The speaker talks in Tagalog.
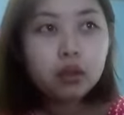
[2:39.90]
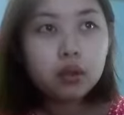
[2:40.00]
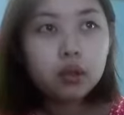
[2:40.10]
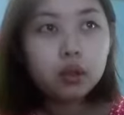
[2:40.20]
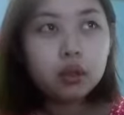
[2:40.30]

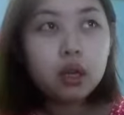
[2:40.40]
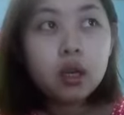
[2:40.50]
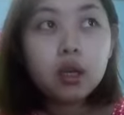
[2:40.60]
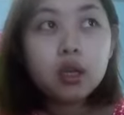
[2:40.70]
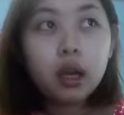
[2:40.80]
So, yun.
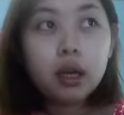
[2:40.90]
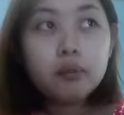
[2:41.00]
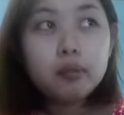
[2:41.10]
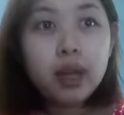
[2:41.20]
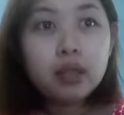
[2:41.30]

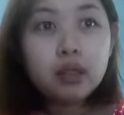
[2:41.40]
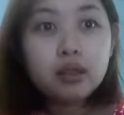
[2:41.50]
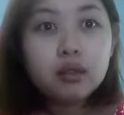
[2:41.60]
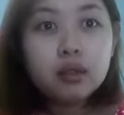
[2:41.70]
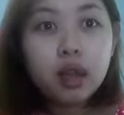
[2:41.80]
I'm
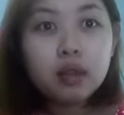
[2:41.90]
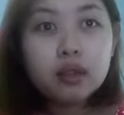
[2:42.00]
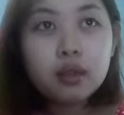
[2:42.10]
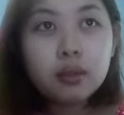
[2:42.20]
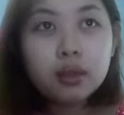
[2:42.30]
planning
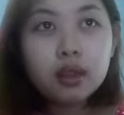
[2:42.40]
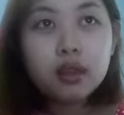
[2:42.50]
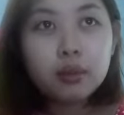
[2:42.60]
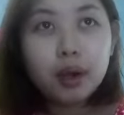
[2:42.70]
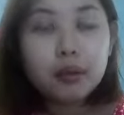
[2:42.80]
sana sa
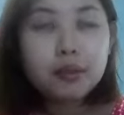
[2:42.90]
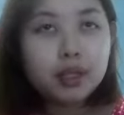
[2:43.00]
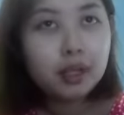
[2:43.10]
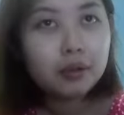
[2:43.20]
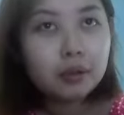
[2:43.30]
birthday ko
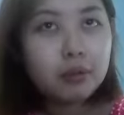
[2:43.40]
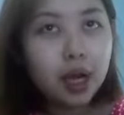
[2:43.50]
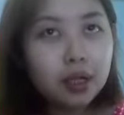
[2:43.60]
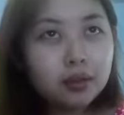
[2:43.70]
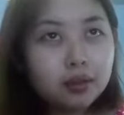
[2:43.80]
makabili ako ng
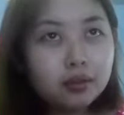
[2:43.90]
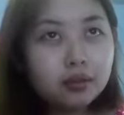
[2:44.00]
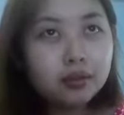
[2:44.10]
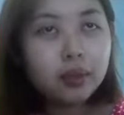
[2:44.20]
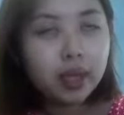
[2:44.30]

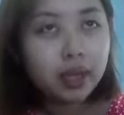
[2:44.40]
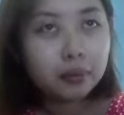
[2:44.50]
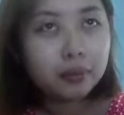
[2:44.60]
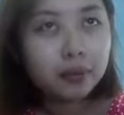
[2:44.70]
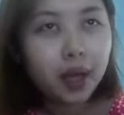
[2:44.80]
bagong
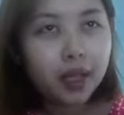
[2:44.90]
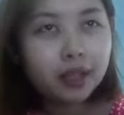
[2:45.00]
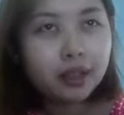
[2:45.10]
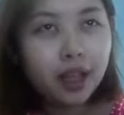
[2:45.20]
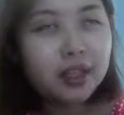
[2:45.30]
makeup
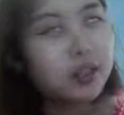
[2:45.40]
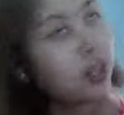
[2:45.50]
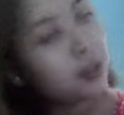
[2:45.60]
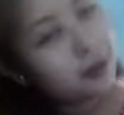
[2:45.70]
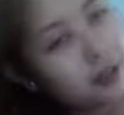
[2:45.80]
kahit
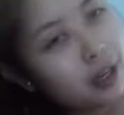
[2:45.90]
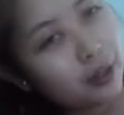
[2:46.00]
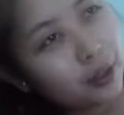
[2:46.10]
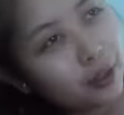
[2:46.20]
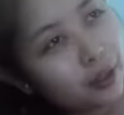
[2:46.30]
eyeshadow
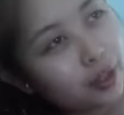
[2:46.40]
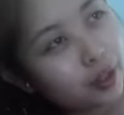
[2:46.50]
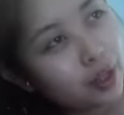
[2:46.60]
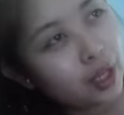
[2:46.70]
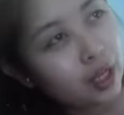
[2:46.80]
lang or
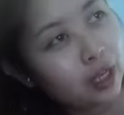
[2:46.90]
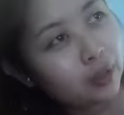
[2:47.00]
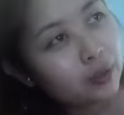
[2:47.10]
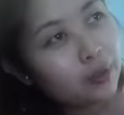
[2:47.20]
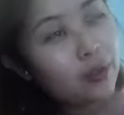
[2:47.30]

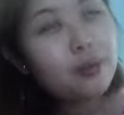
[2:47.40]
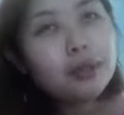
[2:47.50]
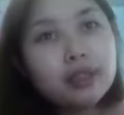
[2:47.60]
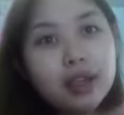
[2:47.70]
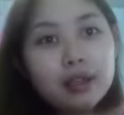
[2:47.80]
gusto ko
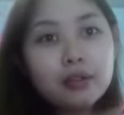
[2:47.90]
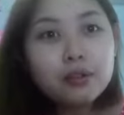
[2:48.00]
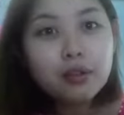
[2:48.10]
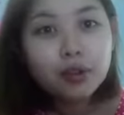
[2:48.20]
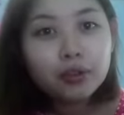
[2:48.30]
matry
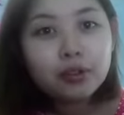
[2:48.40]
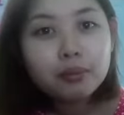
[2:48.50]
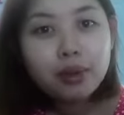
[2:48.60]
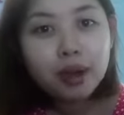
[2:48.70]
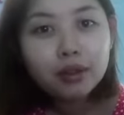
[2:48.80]
yung
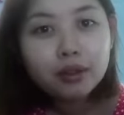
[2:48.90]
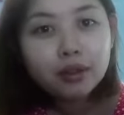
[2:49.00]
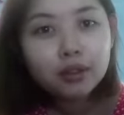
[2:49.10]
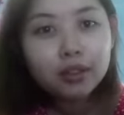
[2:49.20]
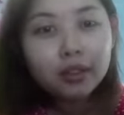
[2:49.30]
contour
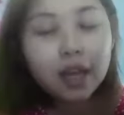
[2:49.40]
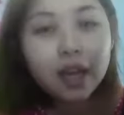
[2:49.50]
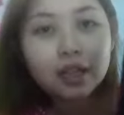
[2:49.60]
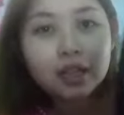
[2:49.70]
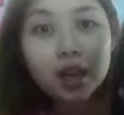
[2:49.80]
powder
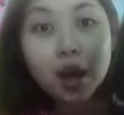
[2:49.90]
ng